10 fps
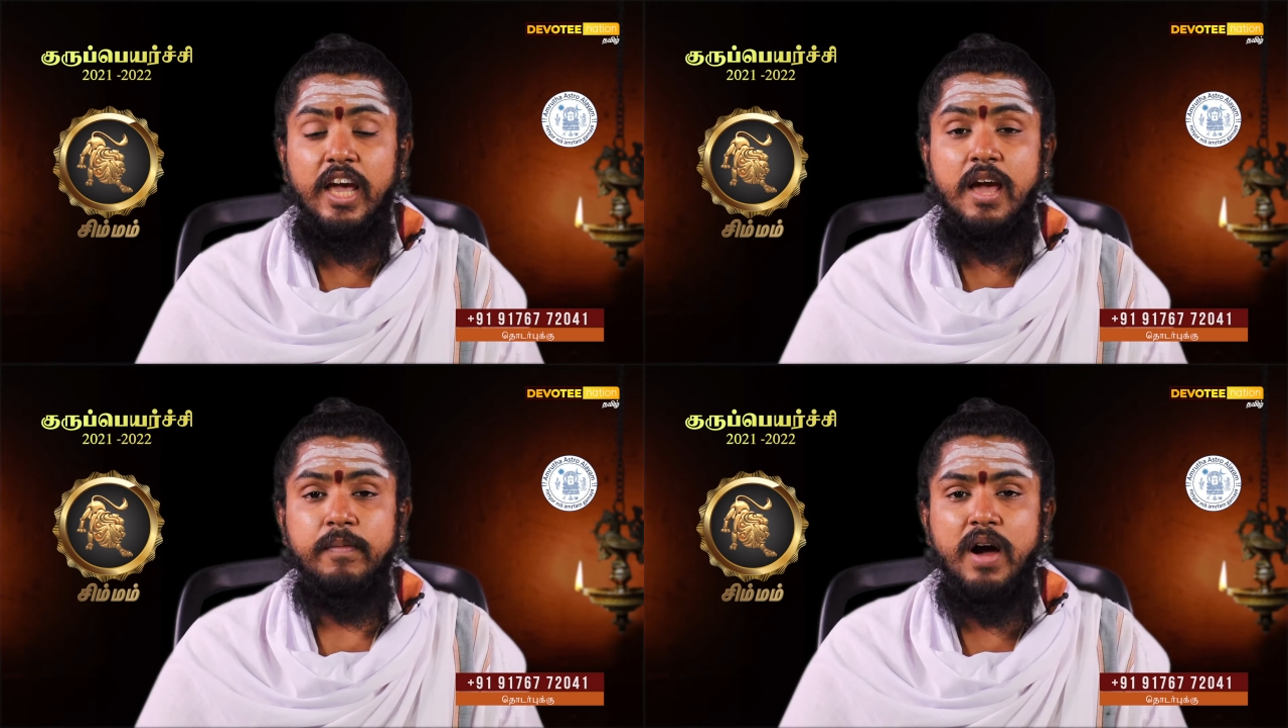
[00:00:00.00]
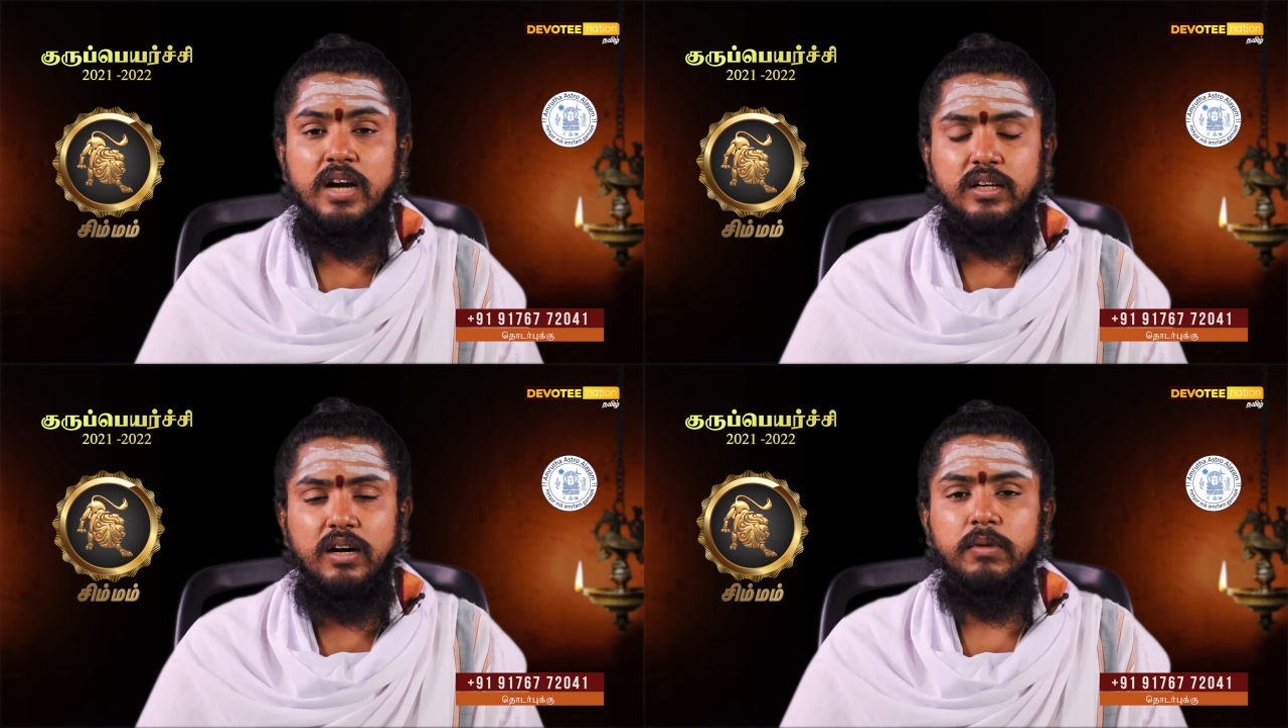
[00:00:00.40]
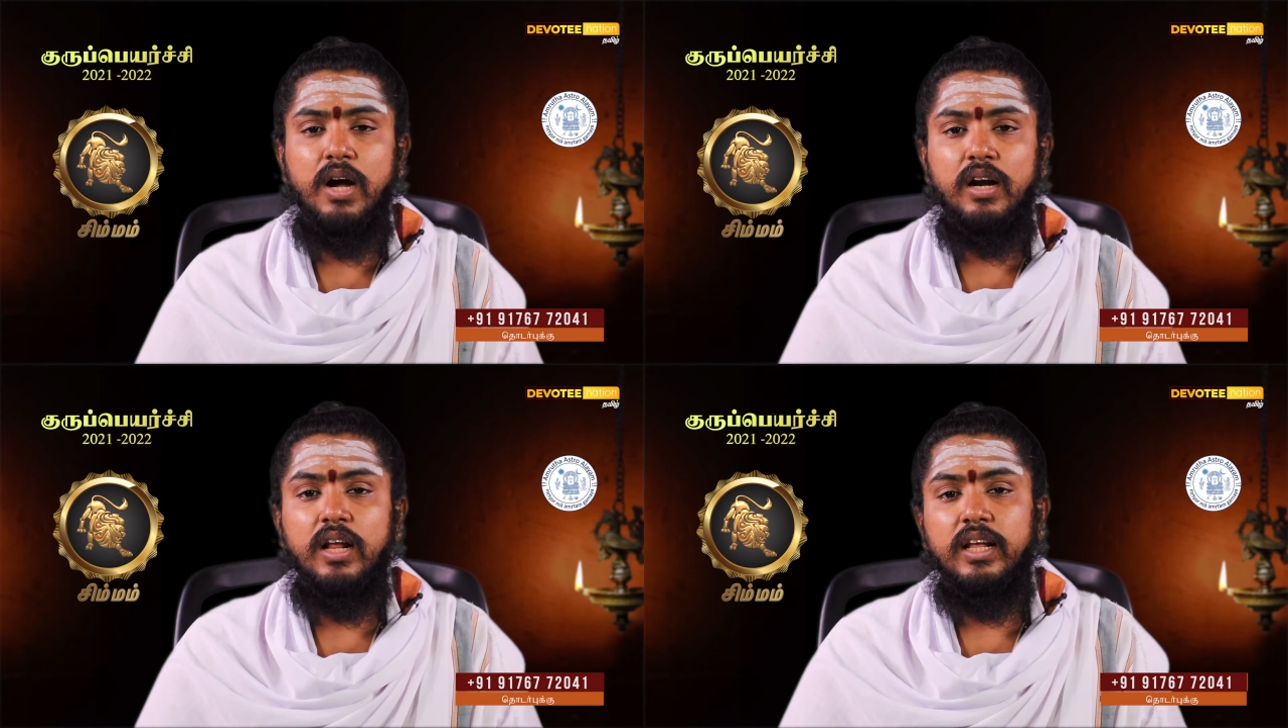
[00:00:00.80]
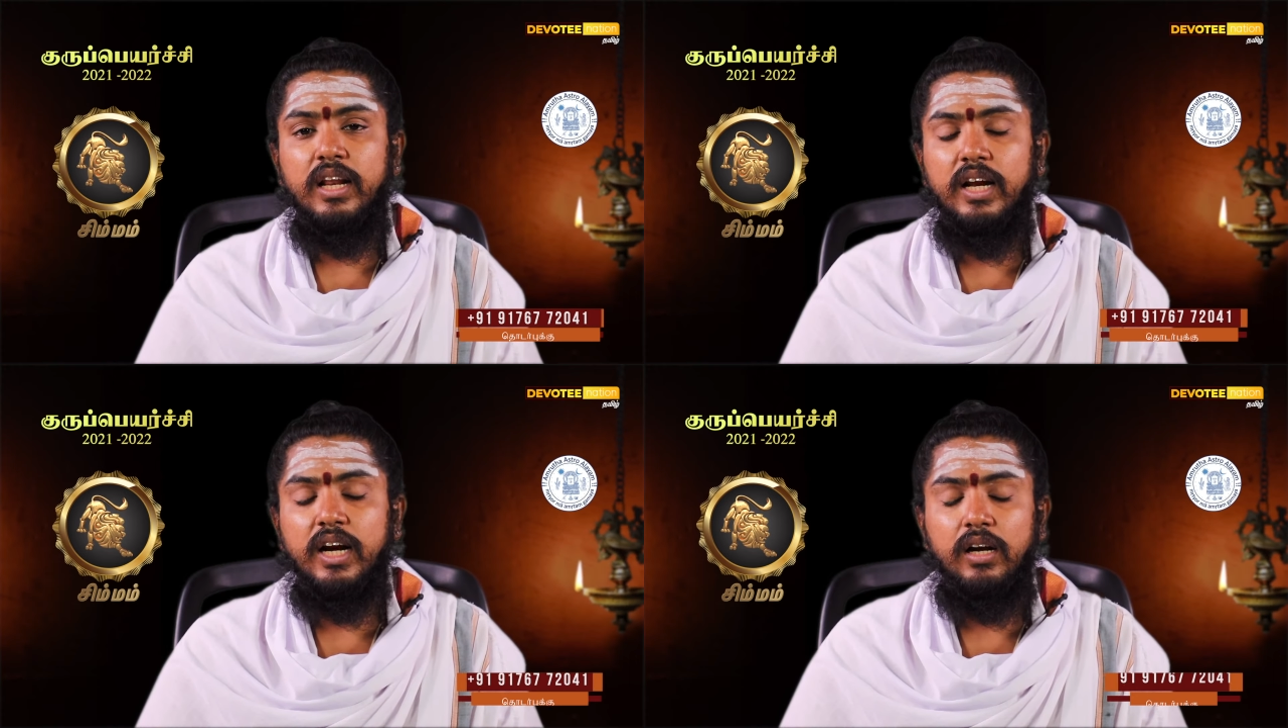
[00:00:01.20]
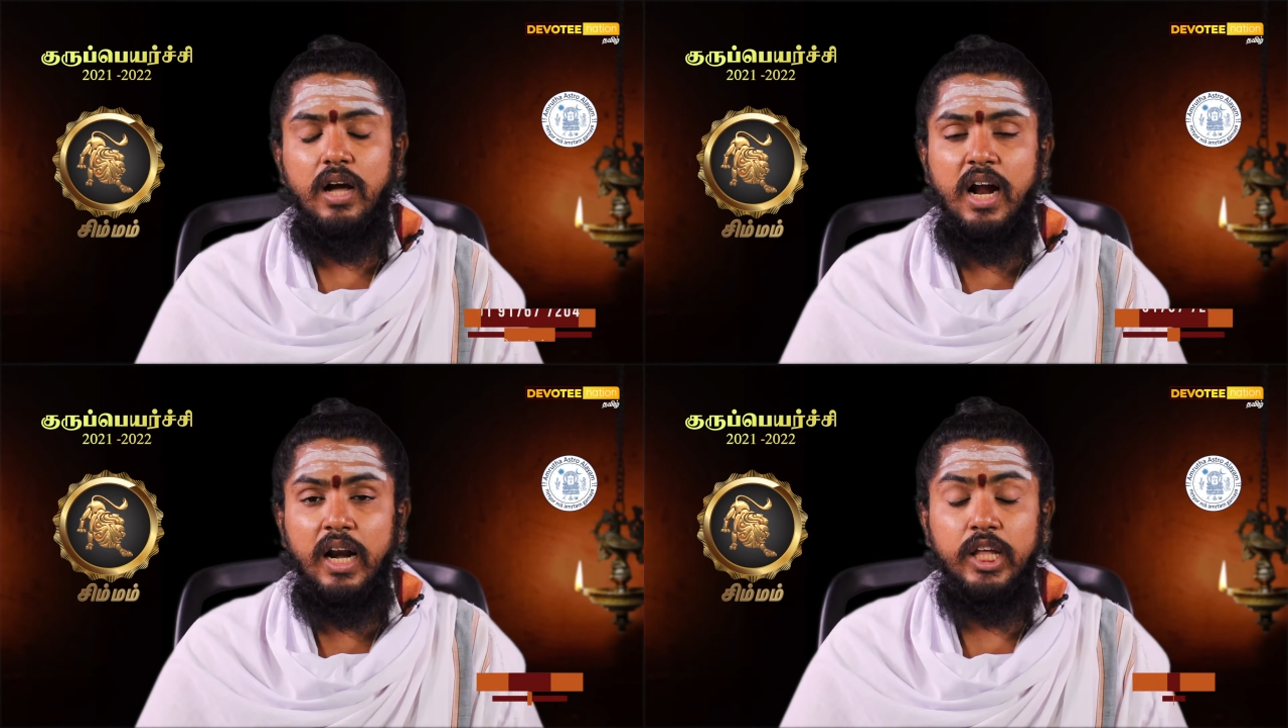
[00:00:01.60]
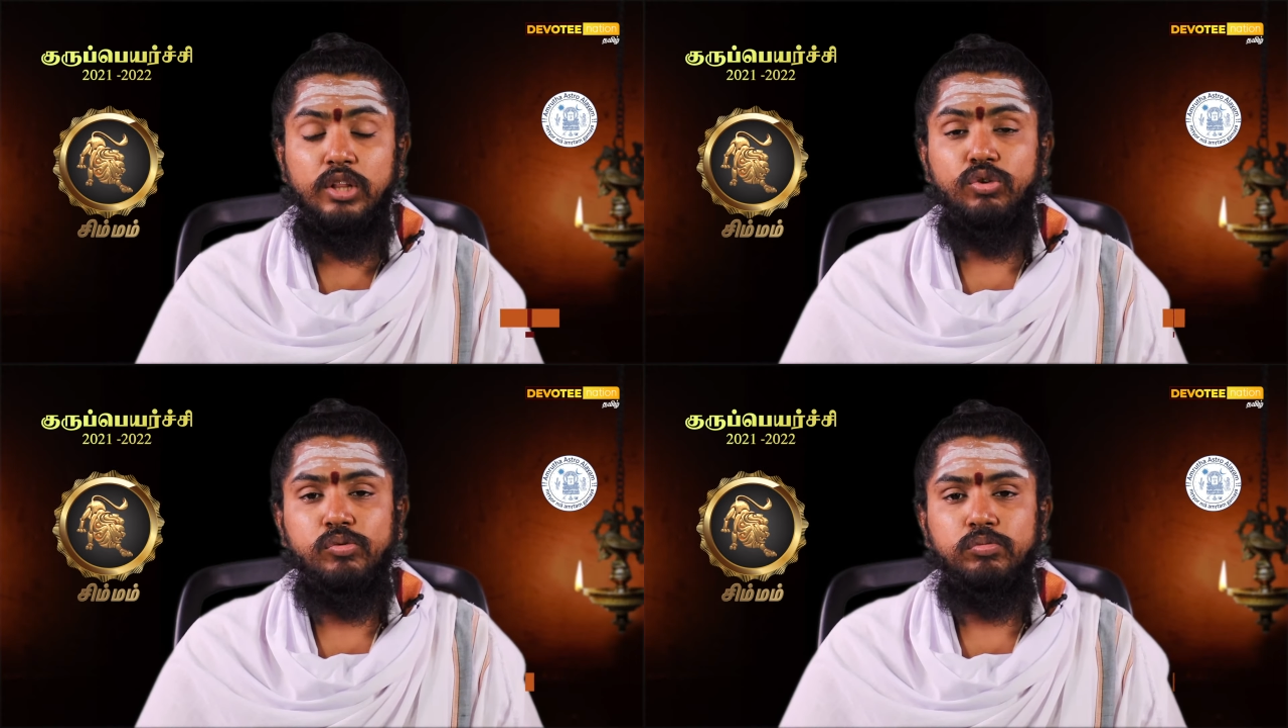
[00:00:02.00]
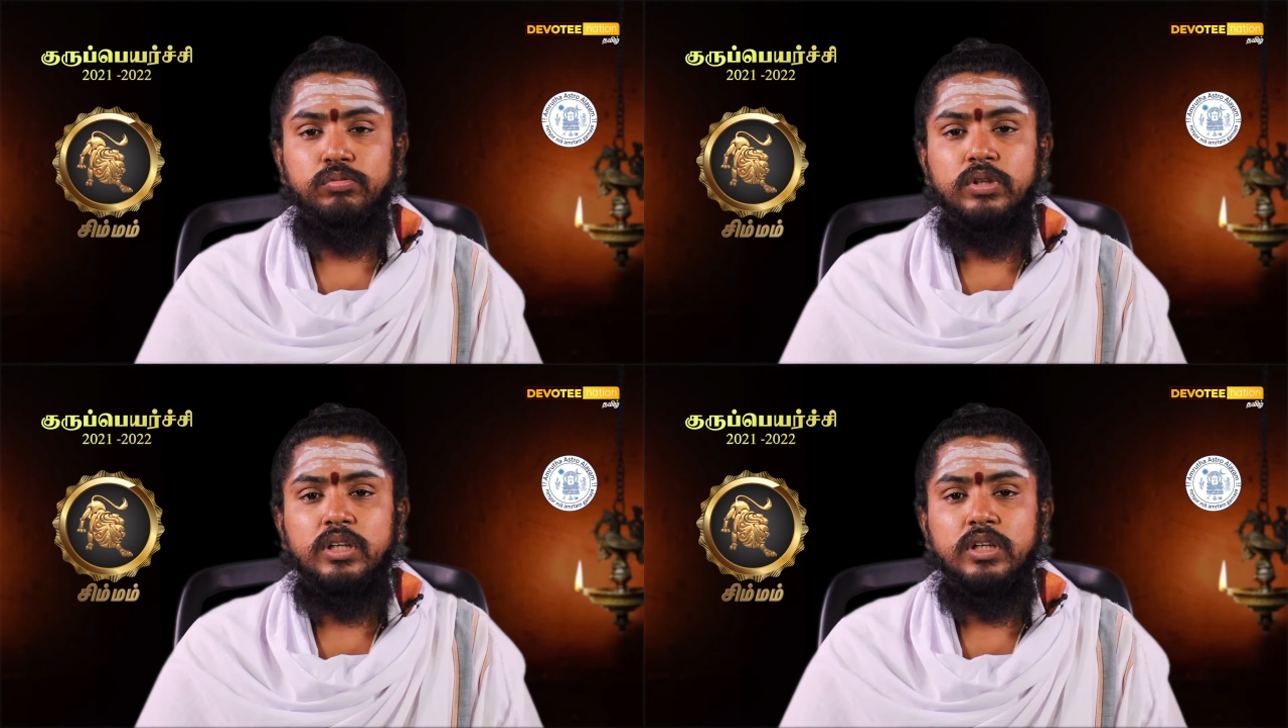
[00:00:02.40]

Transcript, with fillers: ஏமாற்றமான நிலைகள் அனைத்தும்